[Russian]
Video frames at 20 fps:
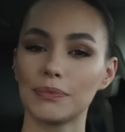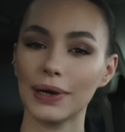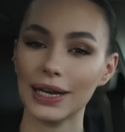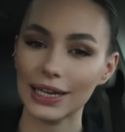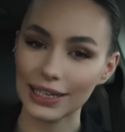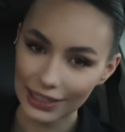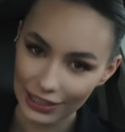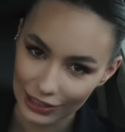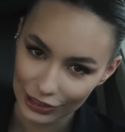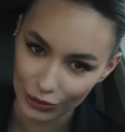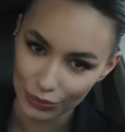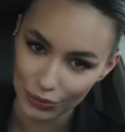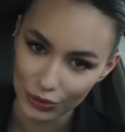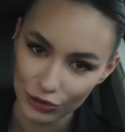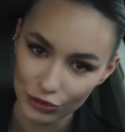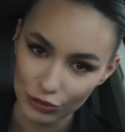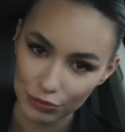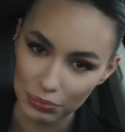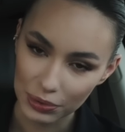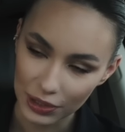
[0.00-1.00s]

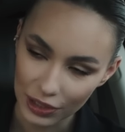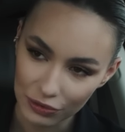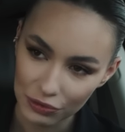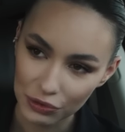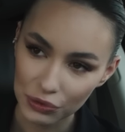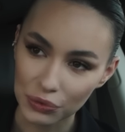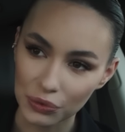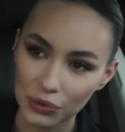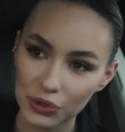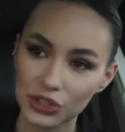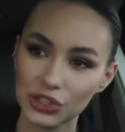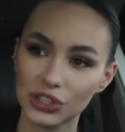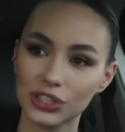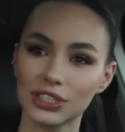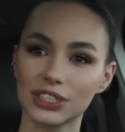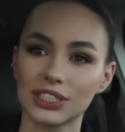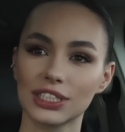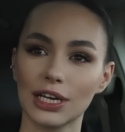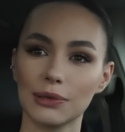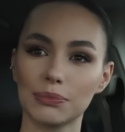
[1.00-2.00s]
Поэтому в первую
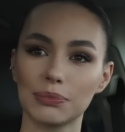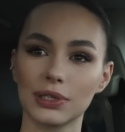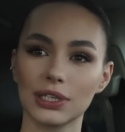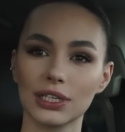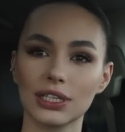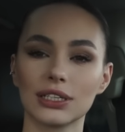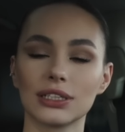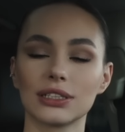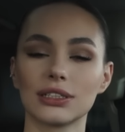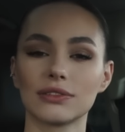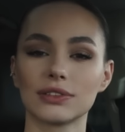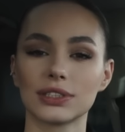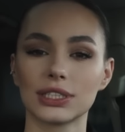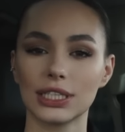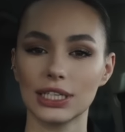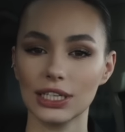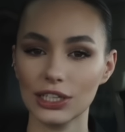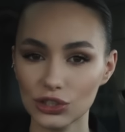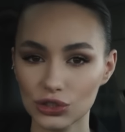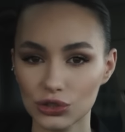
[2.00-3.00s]
очередь я поехала на
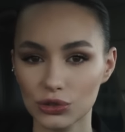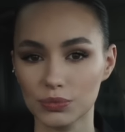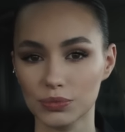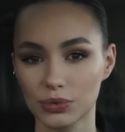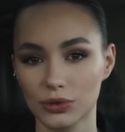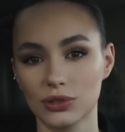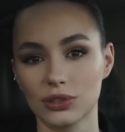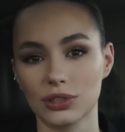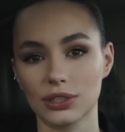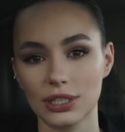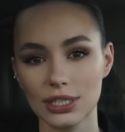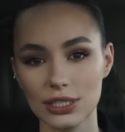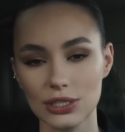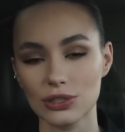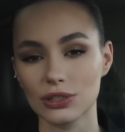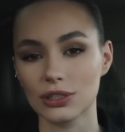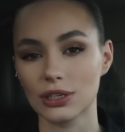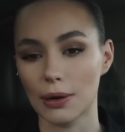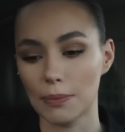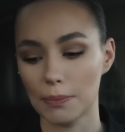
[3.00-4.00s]
встречу по
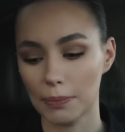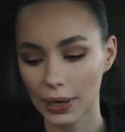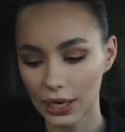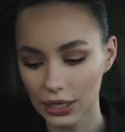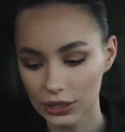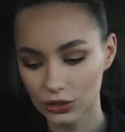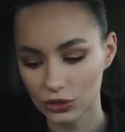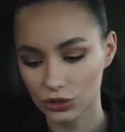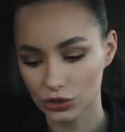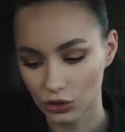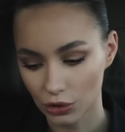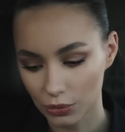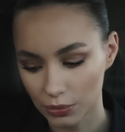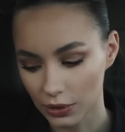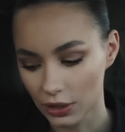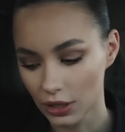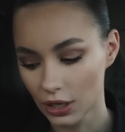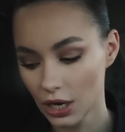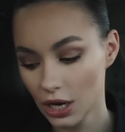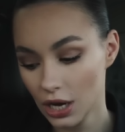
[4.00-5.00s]
открытию компании,
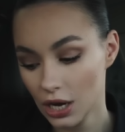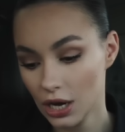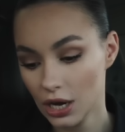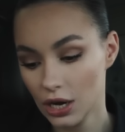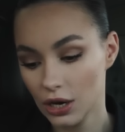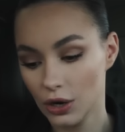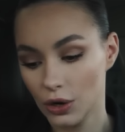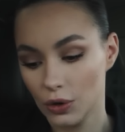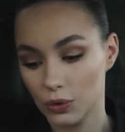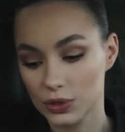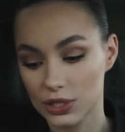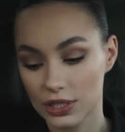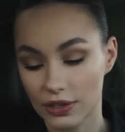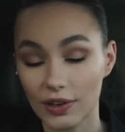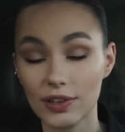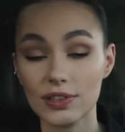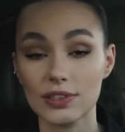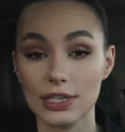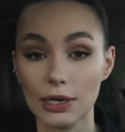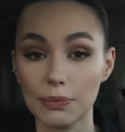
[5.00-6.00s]
чтобы
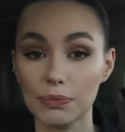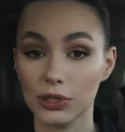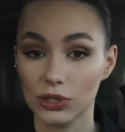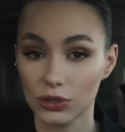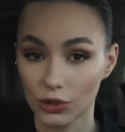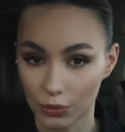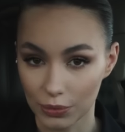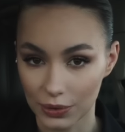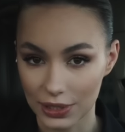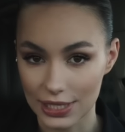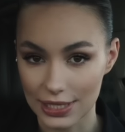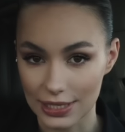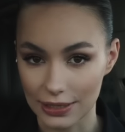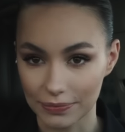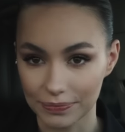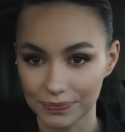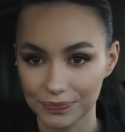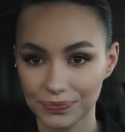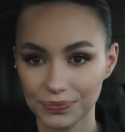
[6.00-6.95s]
узнавать все подробности.